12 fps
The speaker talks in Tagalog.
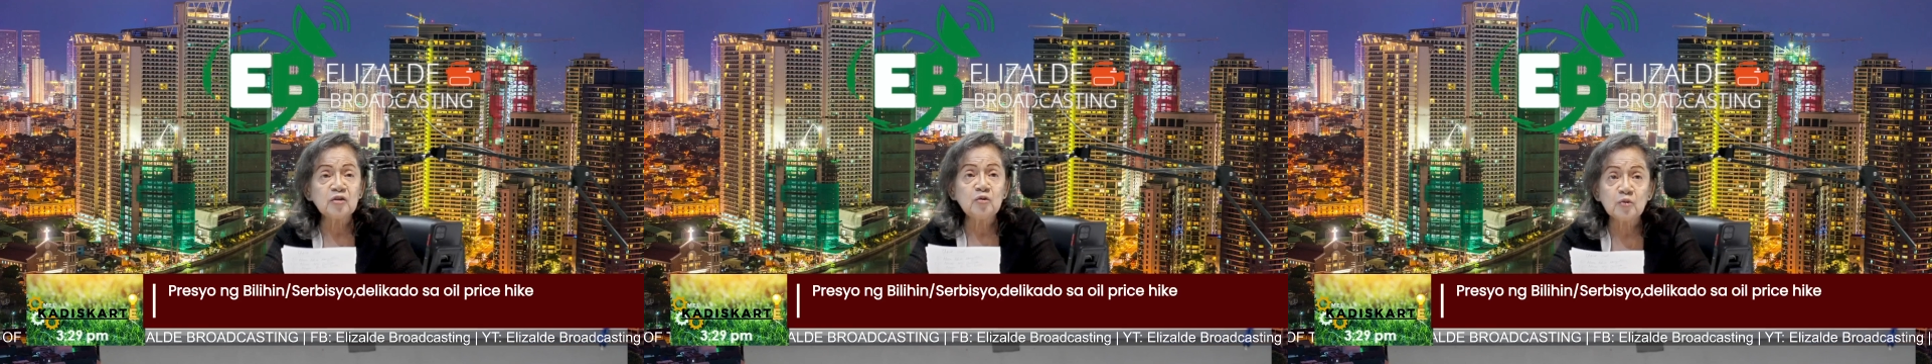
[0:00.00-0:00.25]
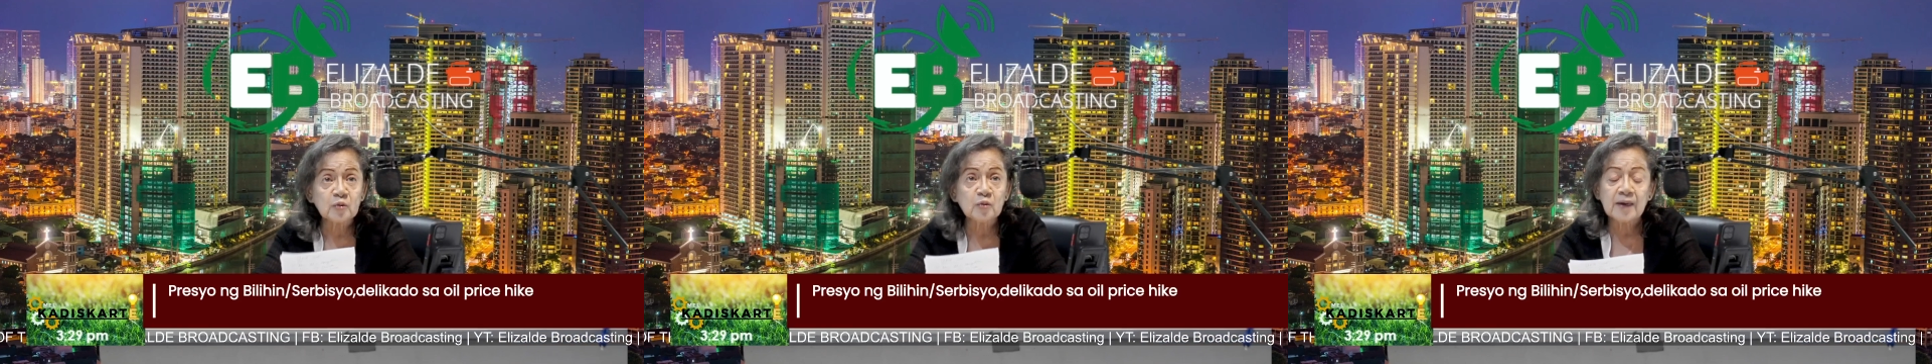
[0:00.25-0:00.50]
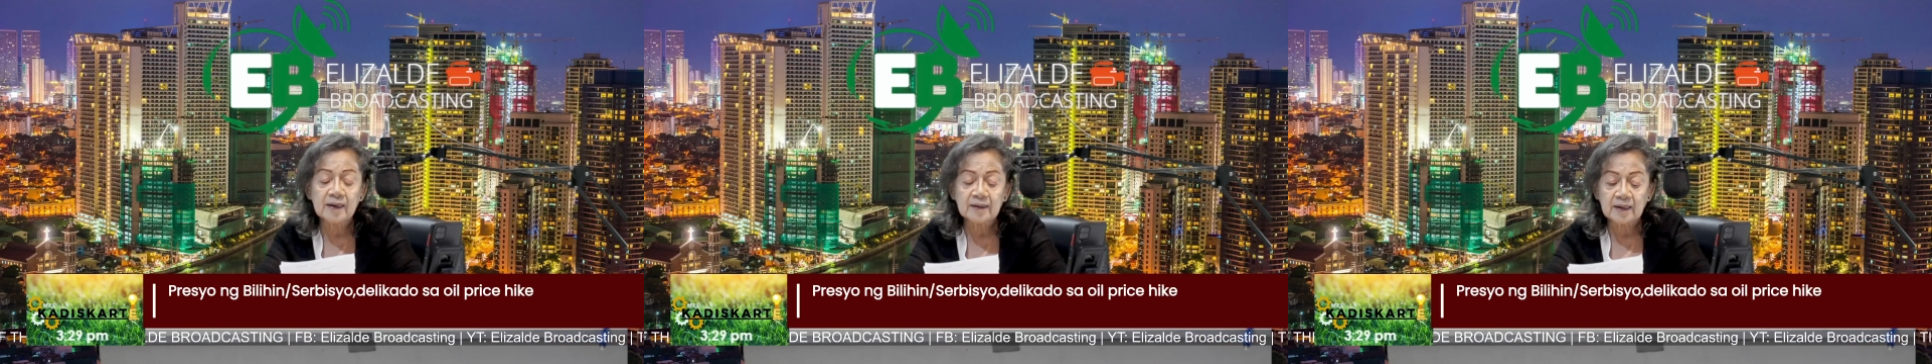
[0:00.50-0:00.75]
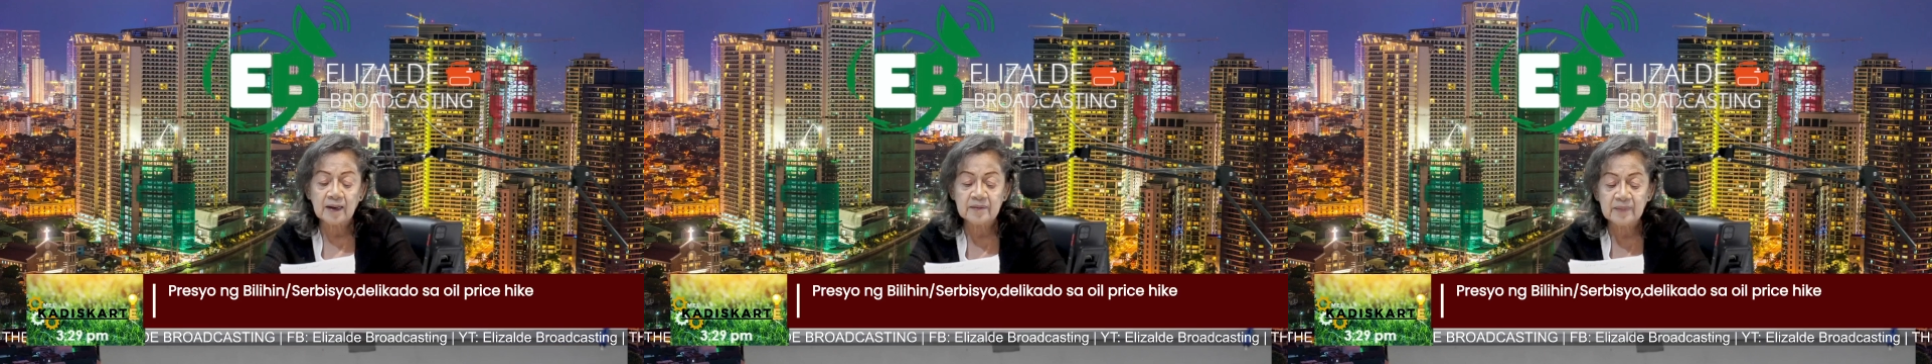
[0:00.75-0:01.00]

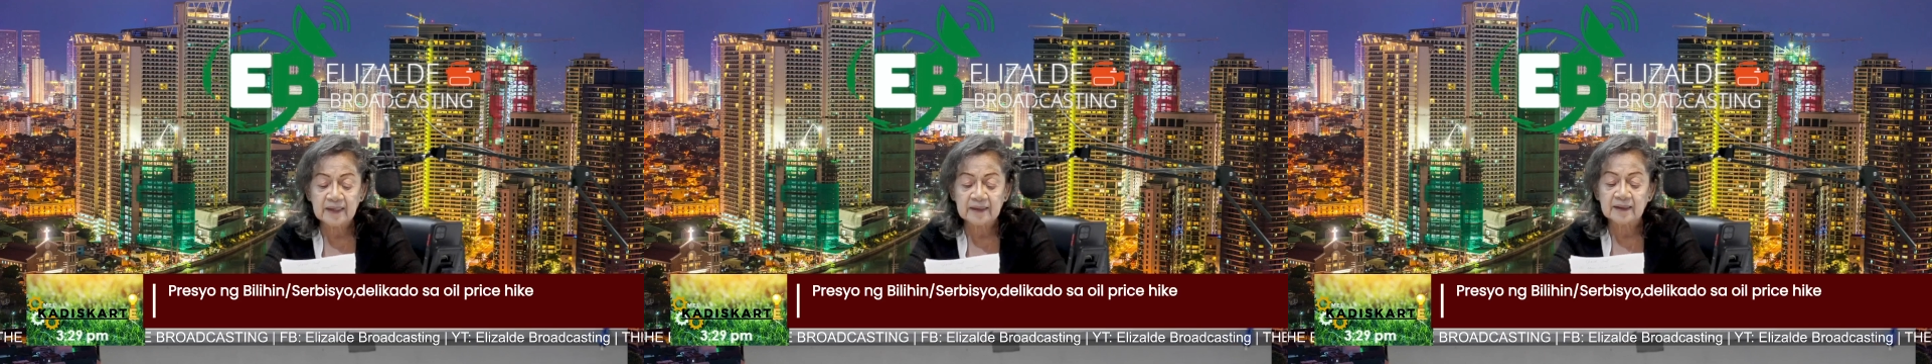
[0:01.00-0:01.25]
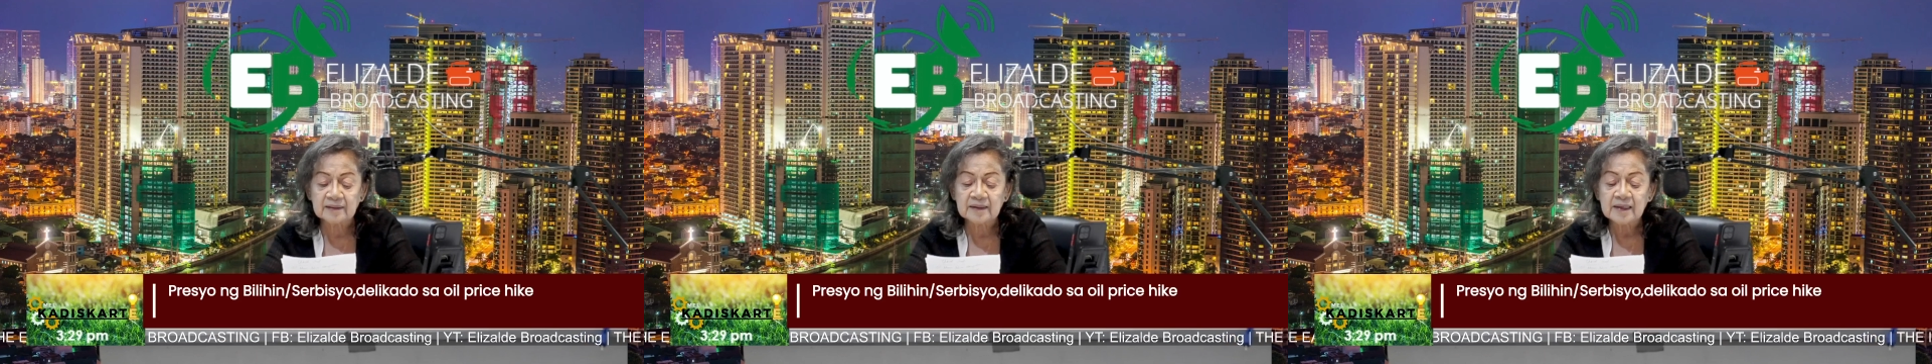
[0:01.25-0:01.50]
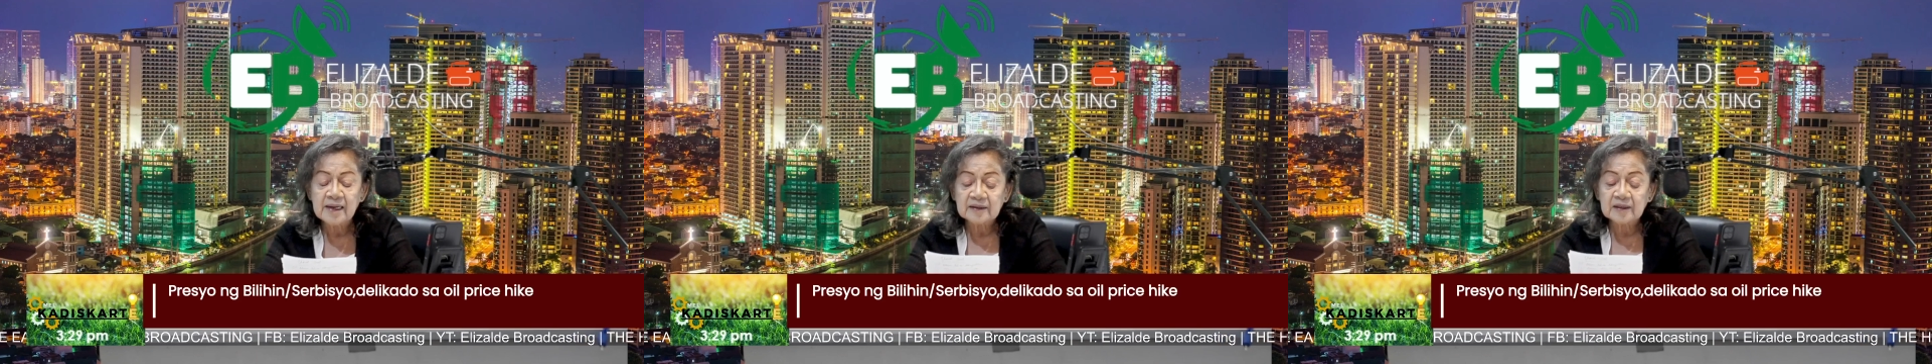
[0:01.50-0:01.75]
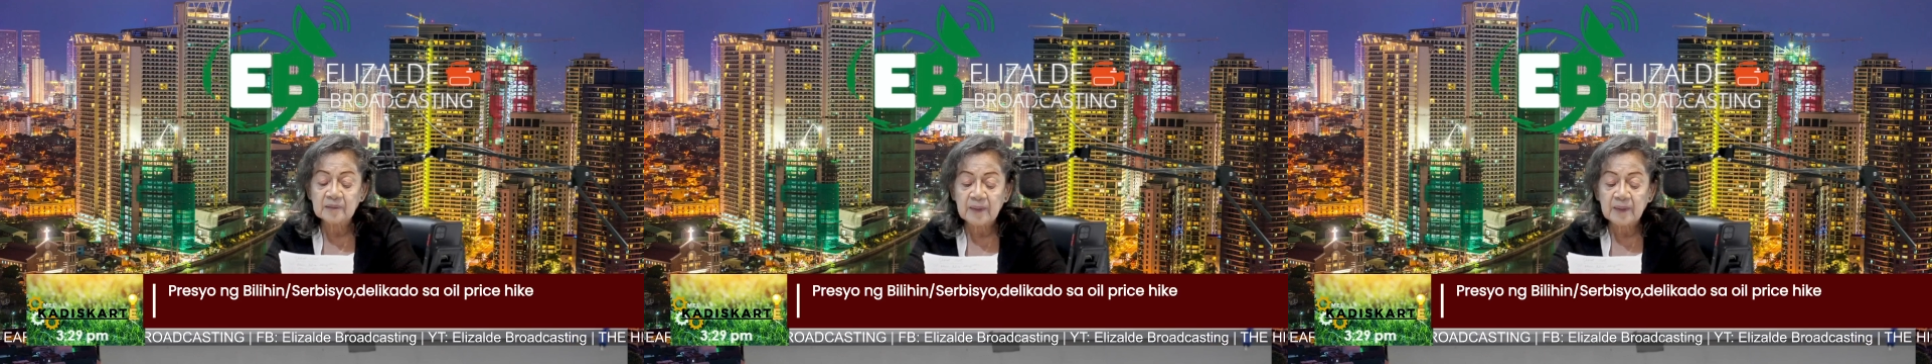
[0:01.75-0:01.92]
itinutulak, I mean, ng